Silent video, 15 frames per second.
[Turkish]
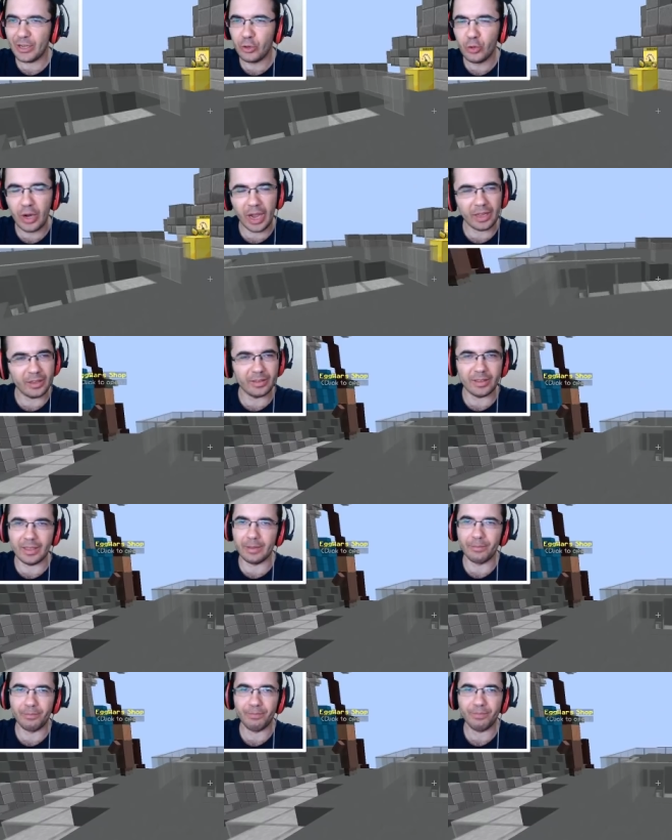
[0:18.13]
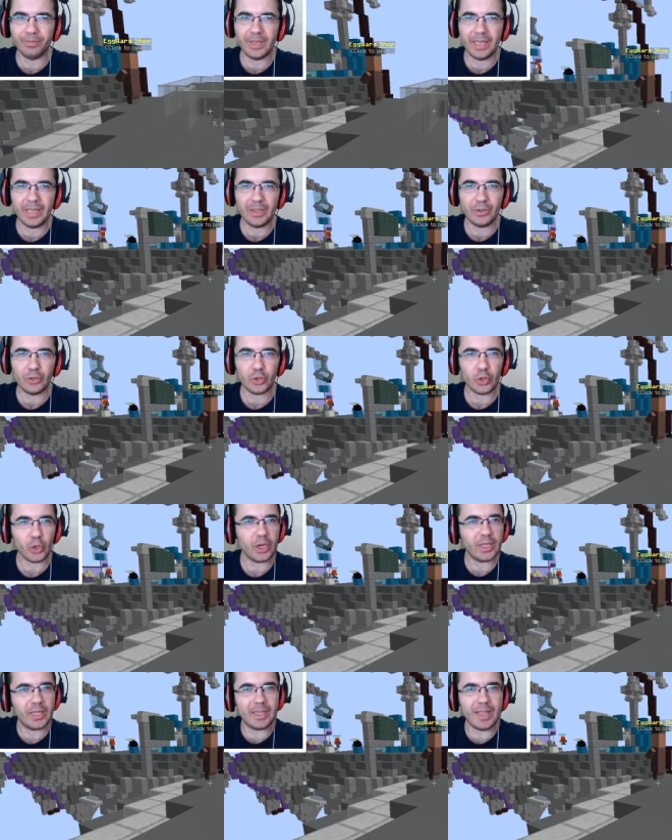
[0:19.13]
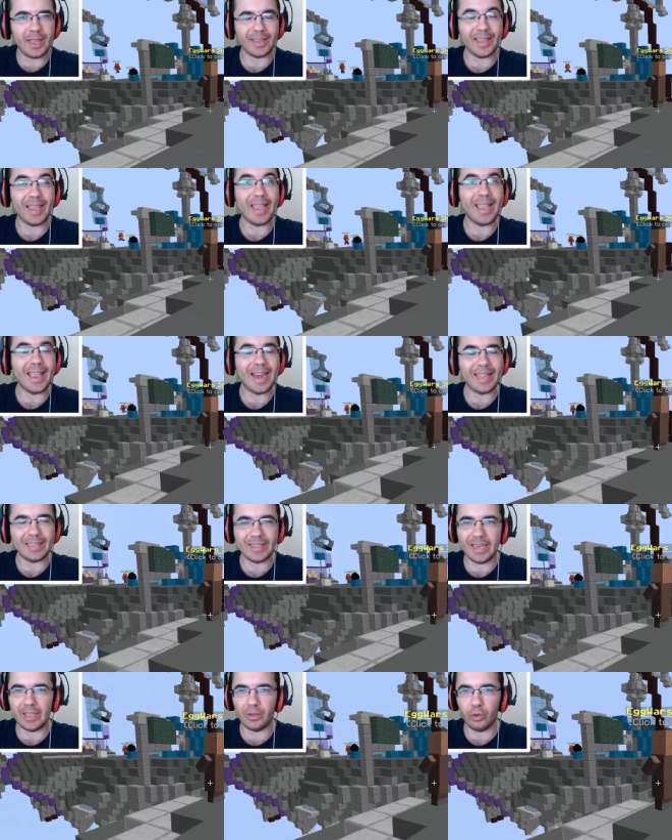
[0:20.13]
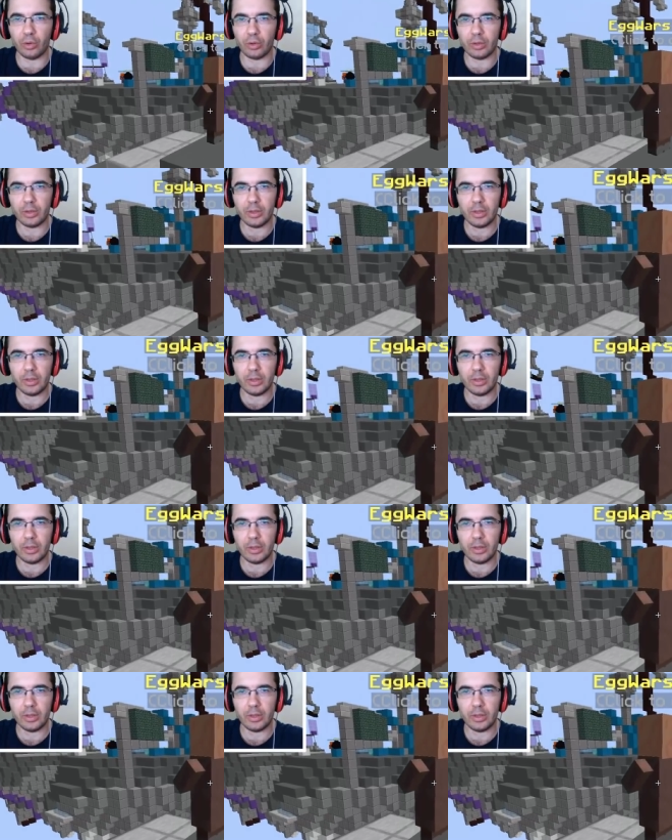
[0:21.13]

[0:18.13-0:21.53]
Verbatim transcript: günaydın dedim. Sonra dediler ki elektrik yok.